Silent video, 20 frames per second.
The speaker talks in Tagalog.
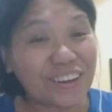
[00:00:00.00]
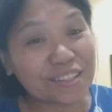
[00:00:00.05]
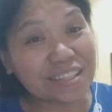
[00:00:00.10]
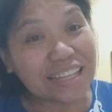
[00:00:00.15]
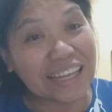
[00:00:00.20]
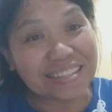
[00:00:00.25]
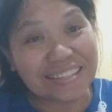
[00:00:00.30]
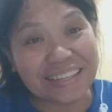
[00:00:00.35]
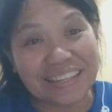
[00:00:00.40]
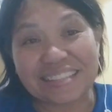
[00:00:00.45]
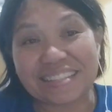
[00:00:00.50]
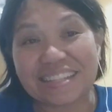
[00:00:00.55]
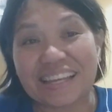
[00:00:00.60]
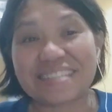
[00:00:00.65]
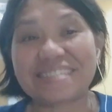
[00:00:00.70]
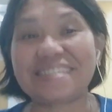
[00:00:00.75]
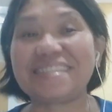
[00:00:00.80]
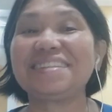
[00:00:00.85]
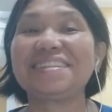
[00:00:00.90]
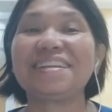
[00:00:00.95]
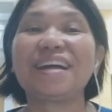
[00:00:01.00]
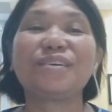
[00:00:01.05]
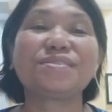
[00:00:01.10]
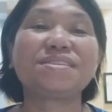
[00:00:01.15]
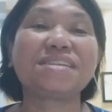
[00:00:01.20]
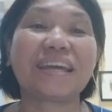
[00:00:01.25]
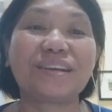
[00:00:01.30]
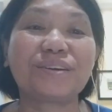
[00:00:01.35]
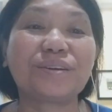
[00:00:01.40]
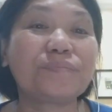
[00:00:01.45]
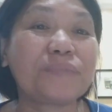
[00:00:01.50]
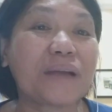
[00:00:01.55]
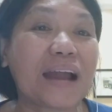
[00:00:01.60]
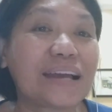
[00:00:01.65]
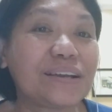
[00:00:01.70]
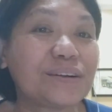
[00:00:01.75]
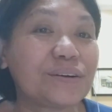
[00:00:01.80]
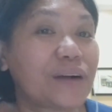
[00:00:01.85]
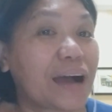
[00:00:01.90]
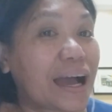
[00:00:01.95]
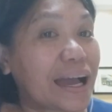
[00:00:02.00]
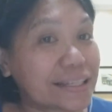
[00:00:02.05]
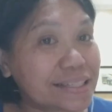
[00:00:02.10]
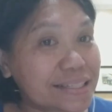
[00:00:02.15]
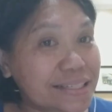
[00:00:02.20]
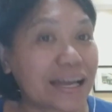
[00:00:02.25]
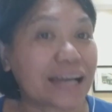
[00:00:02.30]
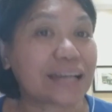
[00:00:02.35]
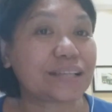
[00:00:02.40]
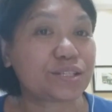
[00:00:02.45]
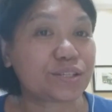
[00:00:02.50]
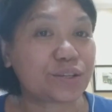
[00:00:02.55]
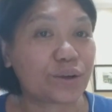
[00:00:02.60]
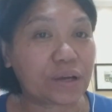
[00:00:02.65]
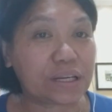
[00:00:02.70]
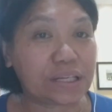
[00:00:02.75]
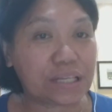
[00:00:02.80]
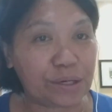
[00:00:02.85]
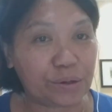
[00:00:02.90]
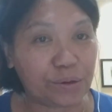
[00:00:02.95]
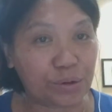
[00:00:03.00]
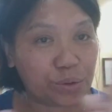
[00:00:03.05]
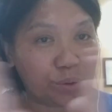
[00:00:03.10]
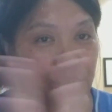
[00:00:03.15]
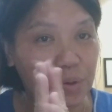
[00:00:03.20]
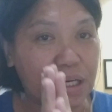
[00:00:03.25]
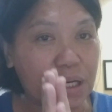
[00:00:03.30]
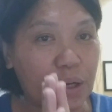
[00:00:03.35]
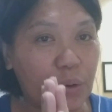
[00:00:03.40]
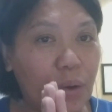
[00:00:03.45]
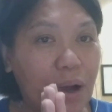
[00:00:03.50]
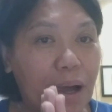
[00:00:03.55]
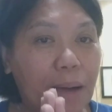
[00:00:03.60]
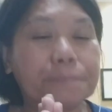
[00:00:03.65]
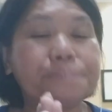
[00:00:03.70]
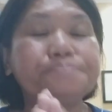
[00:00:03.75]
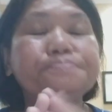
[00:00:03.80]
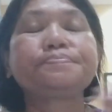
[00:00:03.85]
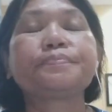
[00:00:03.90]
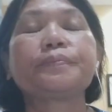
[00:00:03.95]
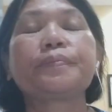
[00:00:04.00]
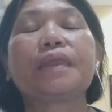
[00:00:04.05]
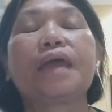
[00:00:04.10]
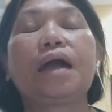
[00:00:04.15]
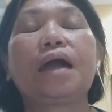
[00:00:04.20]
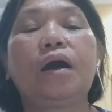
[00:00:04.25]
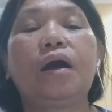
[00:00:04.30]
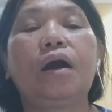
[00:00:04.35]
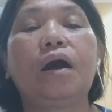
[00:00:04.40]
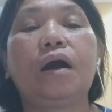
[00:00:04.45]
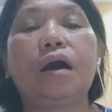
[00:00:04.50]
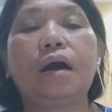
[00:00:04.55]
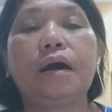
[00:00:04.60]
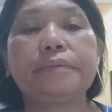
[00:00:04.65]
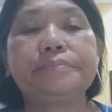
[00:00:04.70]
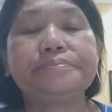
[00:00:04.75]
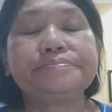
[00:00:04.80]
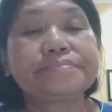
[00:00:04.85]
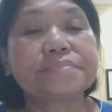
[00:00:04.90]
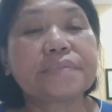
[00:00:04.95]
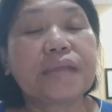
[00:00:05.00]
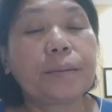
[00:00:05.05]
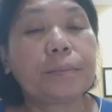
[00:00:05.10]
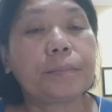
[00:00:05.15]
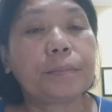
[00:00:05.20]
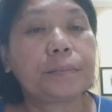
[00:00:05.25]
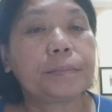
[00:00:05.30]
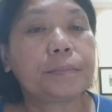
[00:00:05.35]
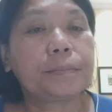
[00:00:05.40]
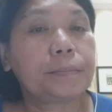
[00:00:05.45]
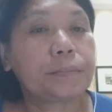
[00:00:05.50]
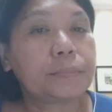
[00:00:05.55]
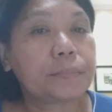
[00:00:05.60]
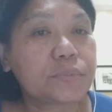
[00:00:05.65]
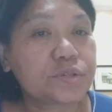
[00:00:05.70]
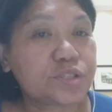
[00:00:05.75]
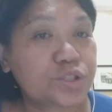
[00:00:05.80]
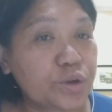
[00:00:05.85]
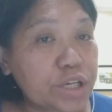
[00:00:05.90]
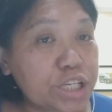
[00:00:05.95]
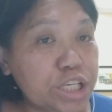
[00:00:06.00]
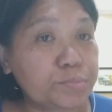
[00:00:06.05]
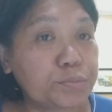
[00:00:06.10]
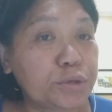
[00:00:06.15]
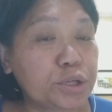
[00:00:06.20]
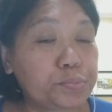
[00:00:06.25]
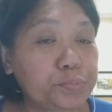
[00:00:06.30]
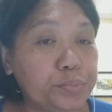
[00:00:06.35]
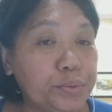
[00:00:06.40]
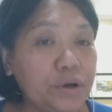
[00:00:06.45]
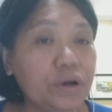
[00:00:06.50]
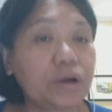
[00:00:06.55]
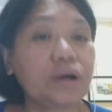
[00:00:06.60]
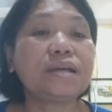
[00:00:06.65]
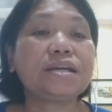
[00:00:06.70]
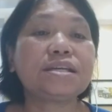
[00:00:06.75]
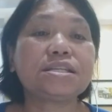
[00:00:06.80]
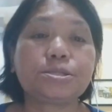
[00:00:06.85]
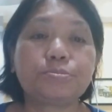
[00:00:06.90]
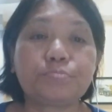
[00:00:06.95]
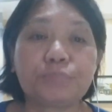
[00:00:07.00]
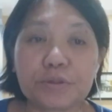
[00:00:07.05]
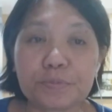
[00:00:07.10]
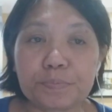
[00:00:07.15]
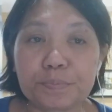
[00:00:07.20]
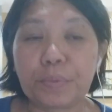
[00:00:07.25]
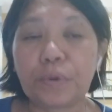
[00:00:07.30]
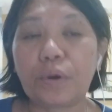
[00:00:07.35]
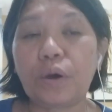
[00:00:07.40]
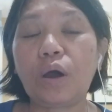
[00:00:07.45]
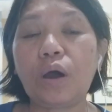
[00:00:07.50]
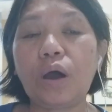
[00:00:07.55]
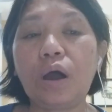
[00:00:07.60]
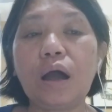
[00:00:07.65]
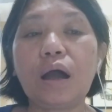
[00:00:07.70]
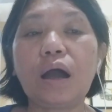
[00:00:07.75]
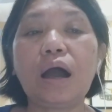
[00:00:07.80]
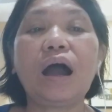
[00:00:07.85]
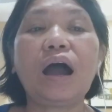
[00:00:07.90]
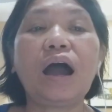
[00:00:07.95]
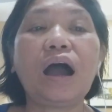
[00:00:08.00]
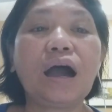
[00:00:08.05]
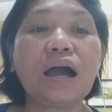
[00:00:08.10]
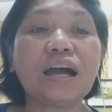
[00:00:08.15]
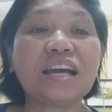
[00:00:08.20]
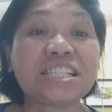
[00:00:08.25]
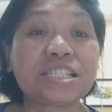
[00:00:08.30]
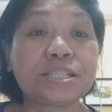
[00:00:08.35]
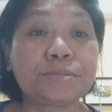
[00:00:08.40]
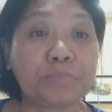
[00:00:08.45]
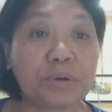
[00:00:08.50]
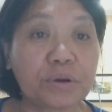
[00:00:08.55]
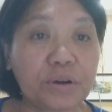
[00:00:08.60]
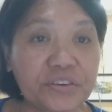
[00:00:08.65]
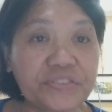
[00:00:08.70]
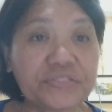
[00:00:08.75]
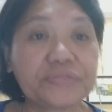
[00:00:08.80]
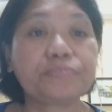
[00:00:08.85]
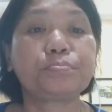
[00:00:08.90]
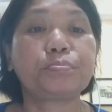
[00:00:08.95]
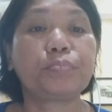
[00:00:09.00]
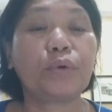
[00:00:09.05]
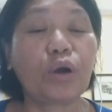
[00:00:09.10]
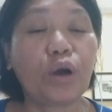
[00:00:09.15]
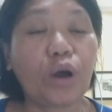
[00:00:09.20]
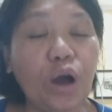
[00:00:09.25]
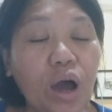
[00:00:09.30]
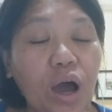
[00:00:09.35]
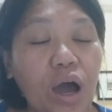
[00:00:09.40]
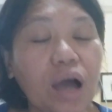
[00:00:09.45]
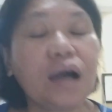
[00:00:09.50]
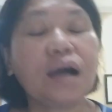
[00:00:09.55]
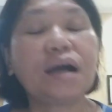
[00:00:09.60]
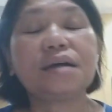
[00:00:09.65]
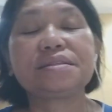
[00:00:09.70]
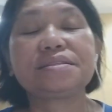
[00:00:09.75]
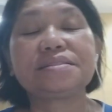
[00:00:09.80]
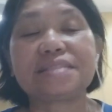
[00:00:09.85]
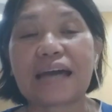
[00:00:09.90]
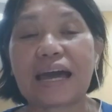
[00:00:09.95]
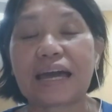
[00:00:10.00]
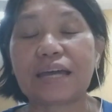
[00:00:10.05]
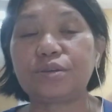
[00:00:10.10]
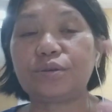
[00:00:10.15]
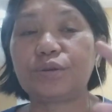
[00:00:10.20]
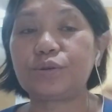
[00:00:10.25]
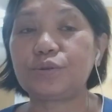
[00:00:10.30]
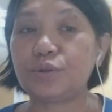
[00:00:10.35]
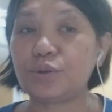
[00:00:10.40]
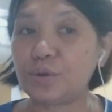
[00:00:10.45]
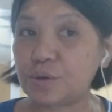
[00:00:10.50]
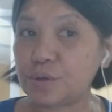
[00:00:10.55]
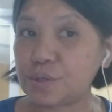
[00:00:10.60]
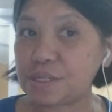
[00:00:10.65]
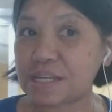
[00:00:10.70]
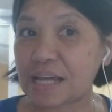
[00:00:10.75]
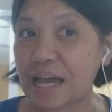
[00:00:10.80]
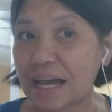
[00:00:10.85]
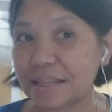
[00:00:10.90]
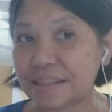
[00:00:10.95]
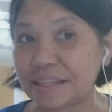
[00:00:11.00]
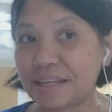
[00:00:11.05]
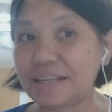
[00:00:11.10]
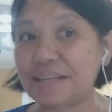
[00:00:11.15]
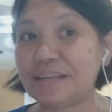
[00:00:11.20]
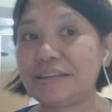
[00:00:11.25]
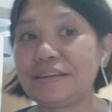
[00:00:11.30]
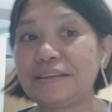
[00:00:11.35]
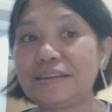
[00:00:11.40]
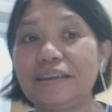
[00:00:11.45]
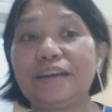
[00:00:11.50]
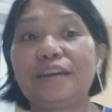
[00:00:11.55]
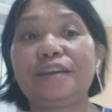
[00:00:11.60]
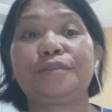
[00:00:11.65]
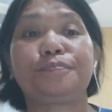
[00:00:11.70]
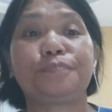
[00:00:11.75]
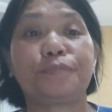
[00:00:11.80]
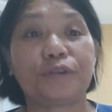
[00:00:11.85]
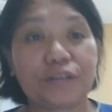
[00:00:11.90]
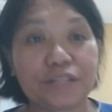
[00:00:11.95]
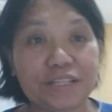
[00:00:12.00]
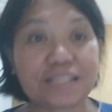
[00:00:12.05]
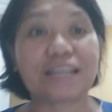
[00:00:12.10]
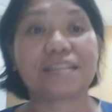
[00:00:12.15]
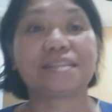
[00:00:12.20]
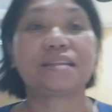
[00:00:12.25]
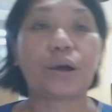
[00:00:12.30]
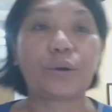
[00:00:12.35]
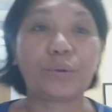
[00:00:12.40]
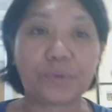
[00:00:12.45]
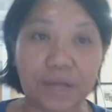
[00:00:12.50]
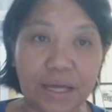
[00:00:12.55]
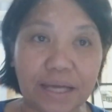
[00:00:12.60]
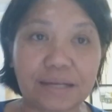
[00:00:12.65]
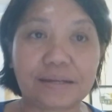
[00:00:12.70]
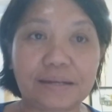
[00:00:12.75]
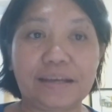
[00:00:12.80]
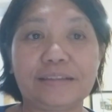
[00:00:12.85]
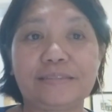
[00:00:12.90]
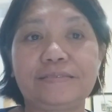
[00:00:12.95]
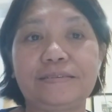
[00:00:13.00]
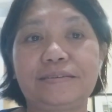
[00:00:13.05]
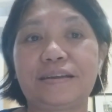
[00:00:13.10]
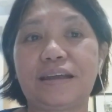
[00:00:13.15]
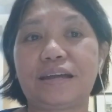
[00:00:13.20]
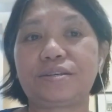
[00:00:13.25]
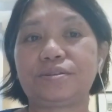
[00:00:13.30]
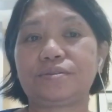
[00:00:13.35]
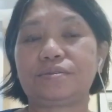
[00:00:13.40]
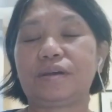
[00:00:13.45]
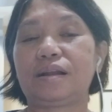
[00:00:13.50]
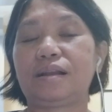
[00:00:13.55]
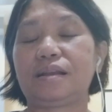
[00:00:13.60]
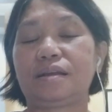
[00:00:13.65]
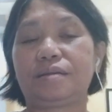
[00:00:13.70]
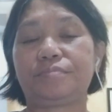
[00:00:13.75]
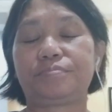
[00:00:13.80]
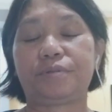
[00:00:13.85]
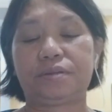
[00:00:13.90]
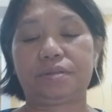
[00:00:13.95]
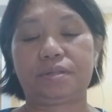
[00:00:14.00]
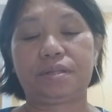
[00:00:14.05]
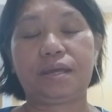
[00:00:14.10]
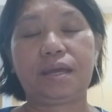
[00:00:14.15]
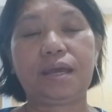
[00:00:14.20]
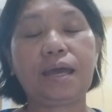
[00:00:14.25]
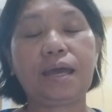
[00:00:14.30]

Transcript: No touching-touching daw sa eroplano kahit saan. So, hindi ko yung ginawa. Uh, so, smooth po, smooth po, smooth po tayo doon sa atin airport sa Taoyuan International Airport.